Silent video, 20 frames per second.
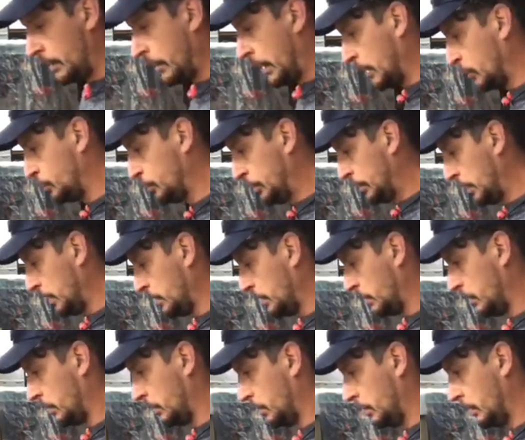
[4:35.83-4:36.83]
bah écoutez,
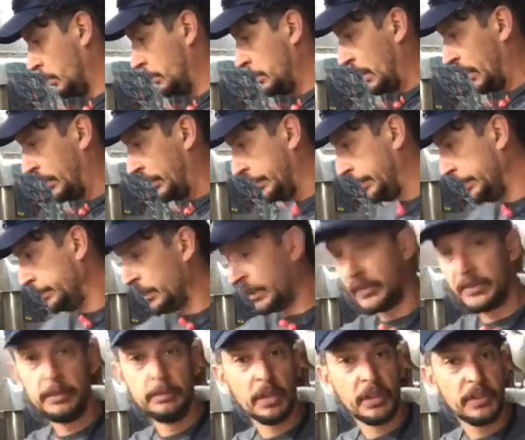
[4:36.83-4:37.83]
euh, merci,
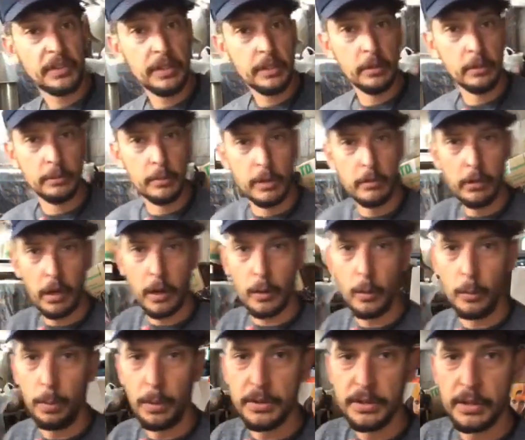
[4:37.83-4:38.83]
merci, merci de m'avoir
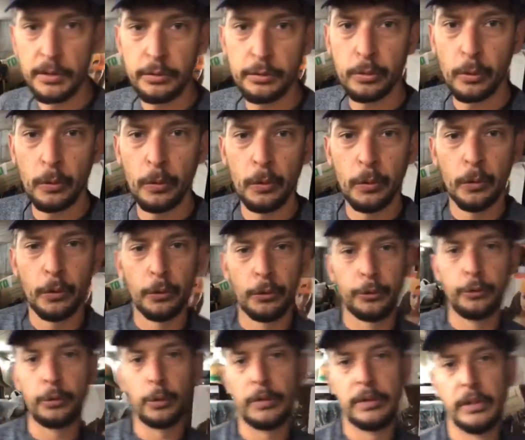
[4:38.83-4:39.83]
accompagné sur, euh,
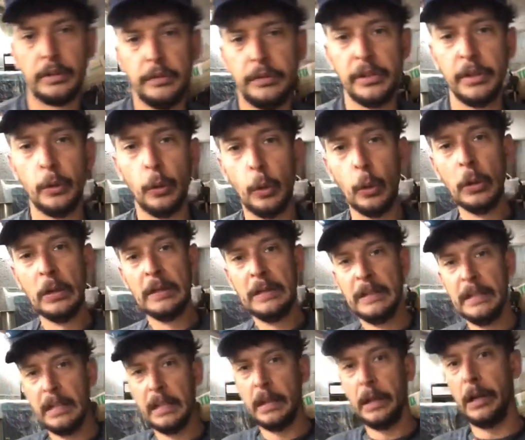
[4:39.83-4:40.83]
sur cette vidéo.
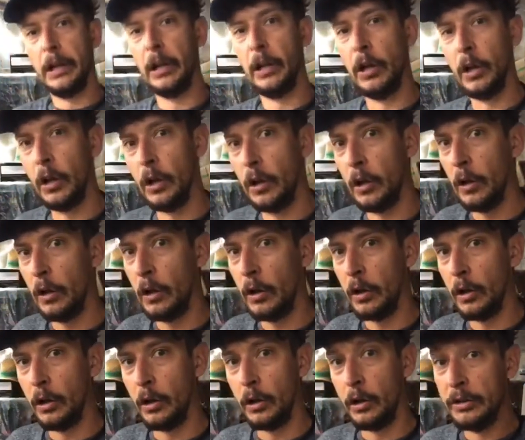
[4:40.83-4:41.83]

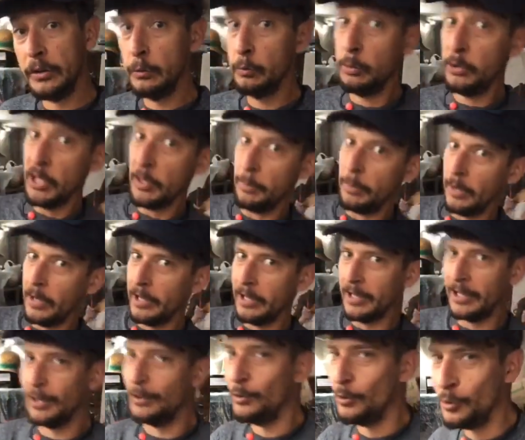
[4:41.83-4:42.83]
N'oubliez
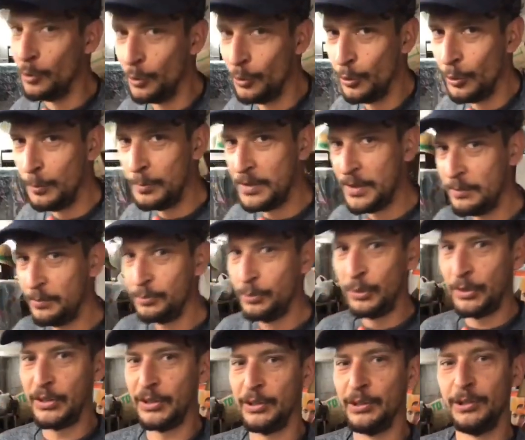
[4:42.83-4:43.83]
pas le, petit
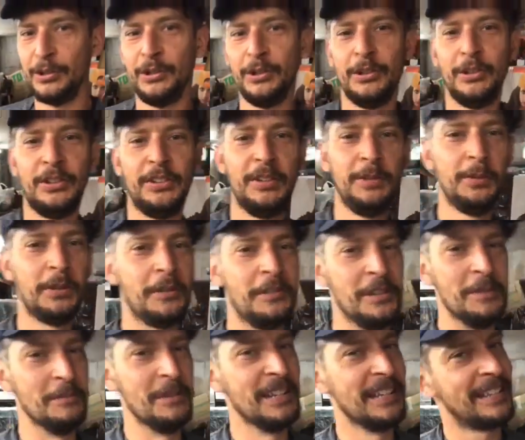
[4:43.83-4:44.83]
pouce si vous avez
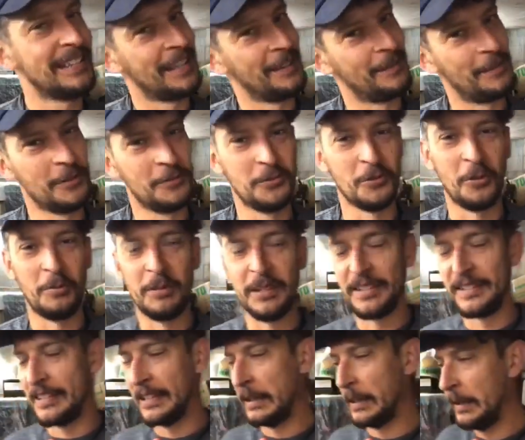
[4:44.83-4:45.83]
aimé, ça fait toujours
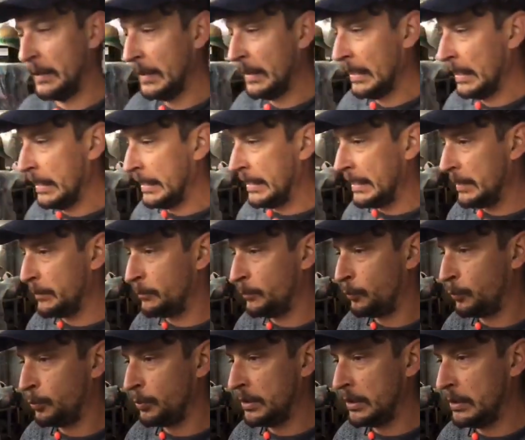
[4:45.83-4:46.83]
plaisir. Et
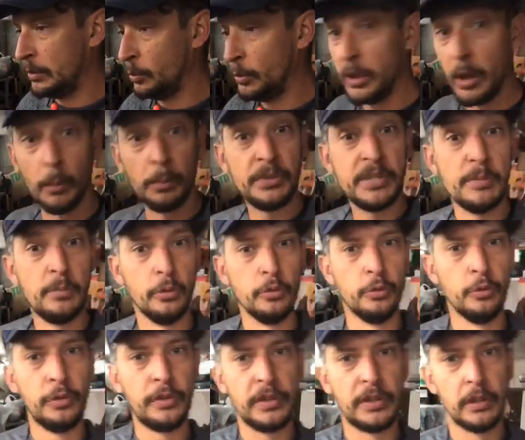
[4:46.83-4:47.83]
puis oui, un petit
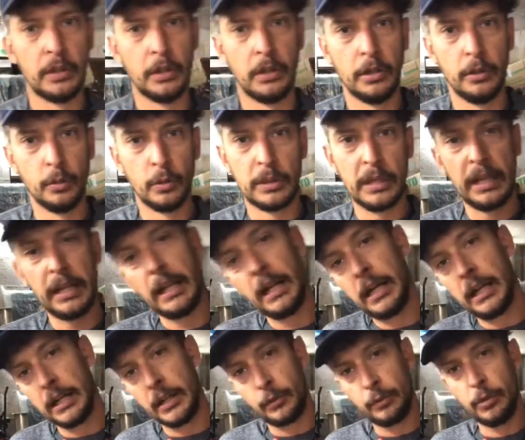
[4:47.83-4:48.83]
bonus donc à
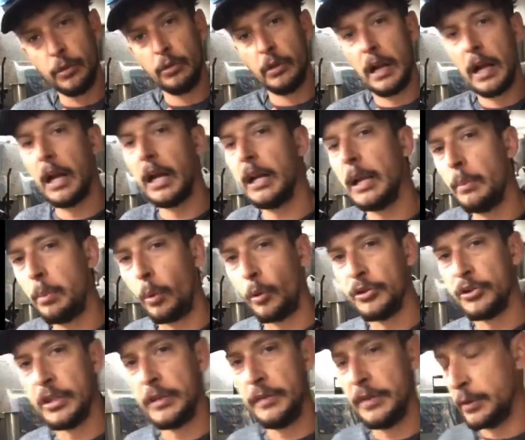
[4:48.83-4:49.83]
la suite de la,
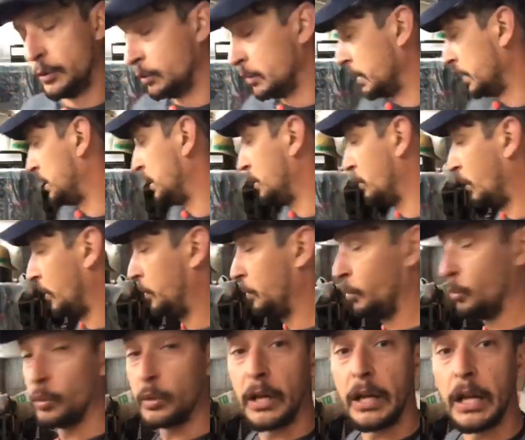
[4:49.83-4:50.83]
prochaine vidéo qui
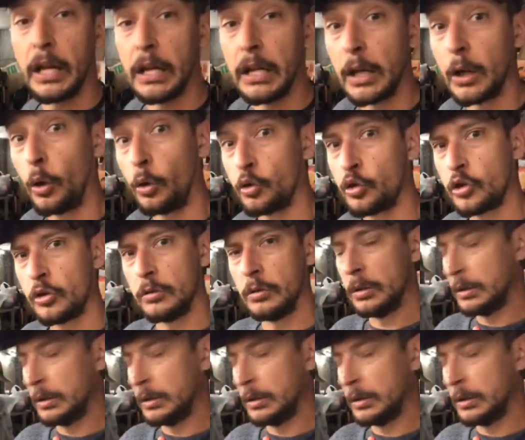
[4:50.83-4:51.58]
correspond à la, la croche